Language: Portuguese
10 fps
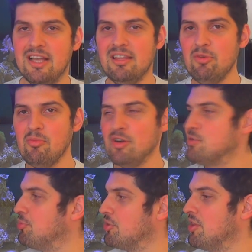Lá também eu
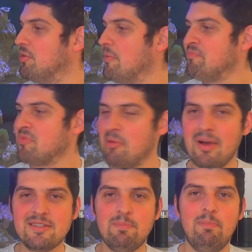mostro um pouquinho
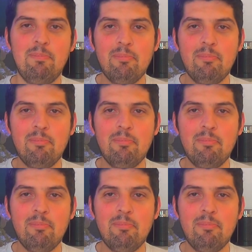umas